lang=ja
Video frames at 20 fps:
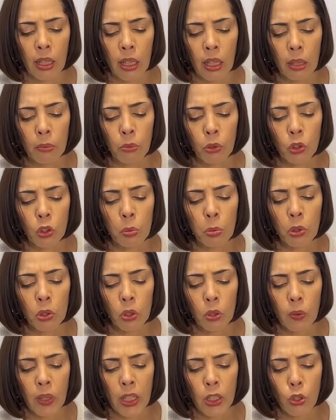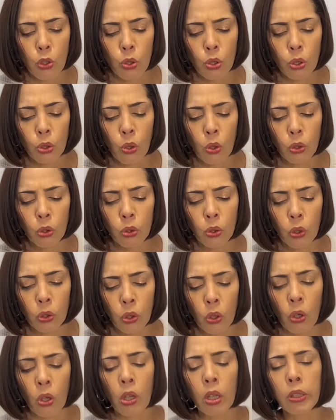もともとは中国語
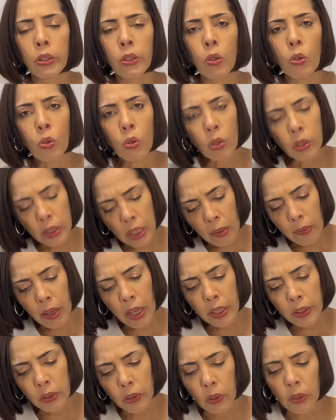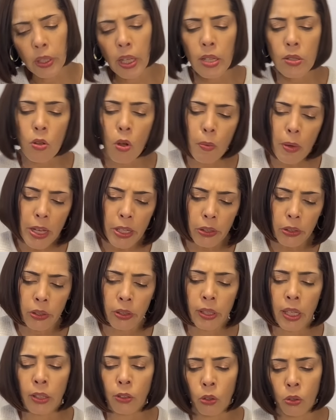の横たわる、寝そべる
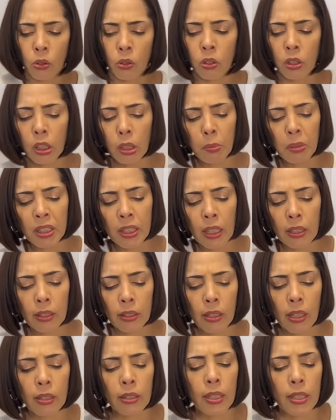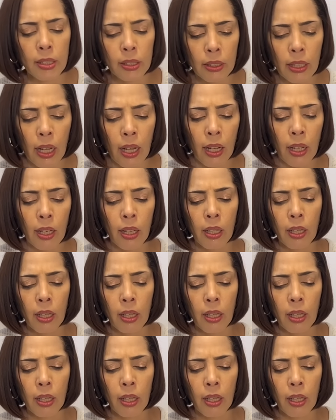などの意味だったんですが、